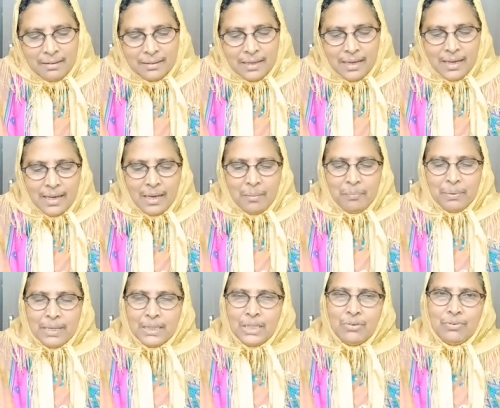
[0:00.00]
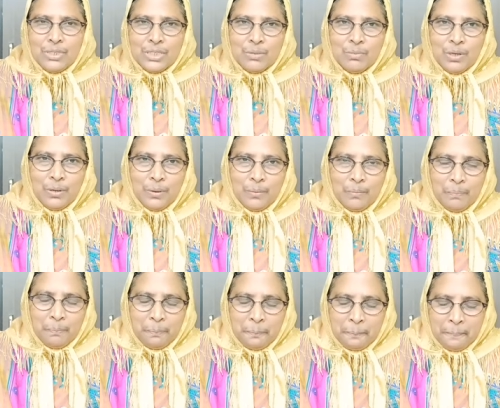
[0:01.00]
అందుకే ప్రతి విషయంలోనూ
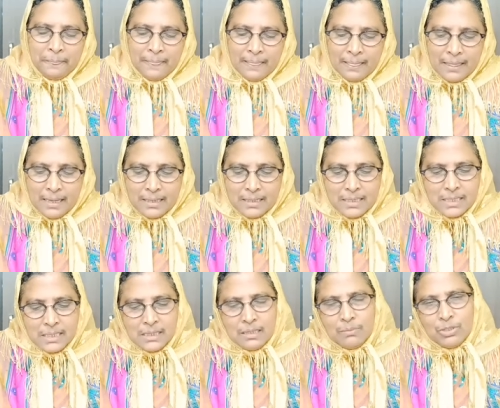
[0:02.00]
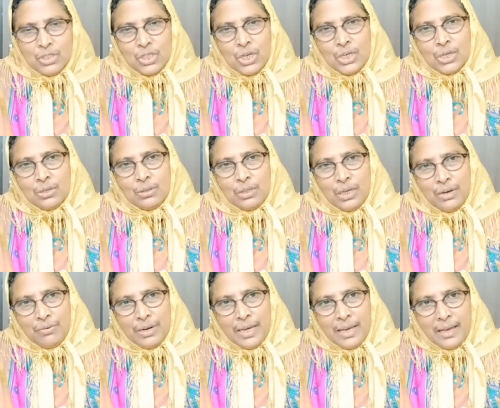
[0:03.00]
తన చిత్తను చేయుటకు
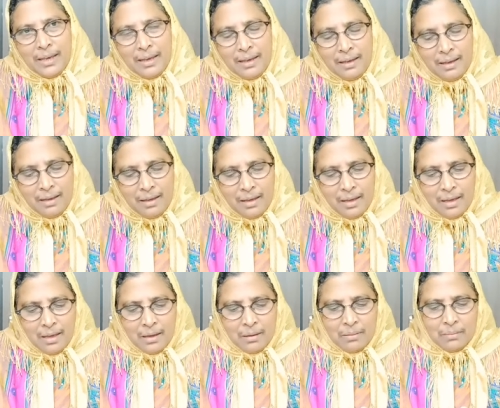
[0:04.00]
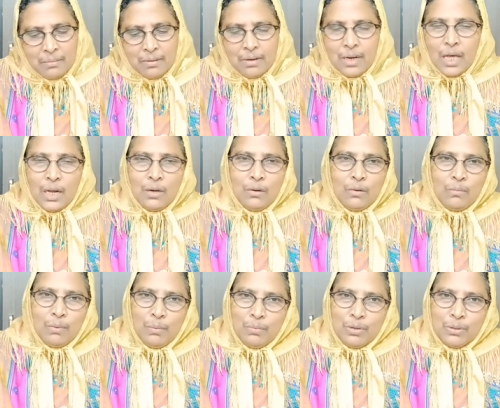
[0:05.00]
దేవుడే నన్ను
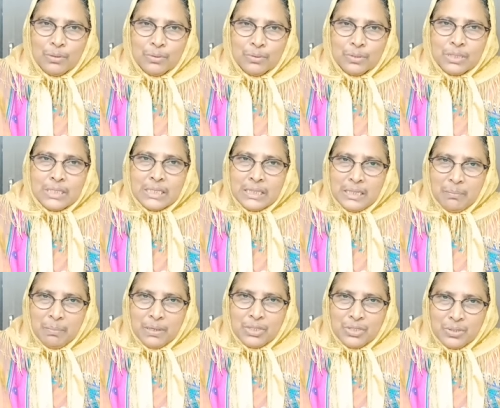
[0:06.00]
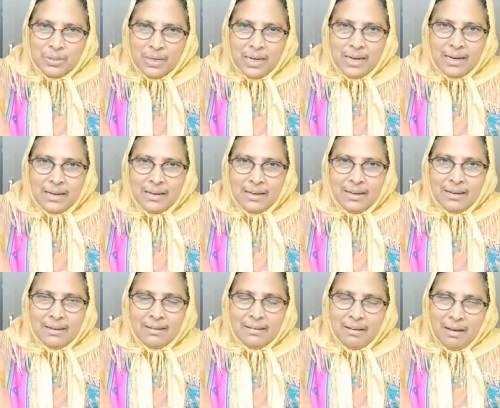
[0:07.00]
మిమ్మను సిద్ధపరచునుగాక
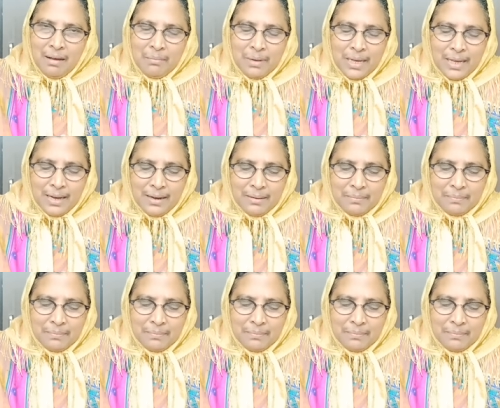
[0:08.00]
ఆమె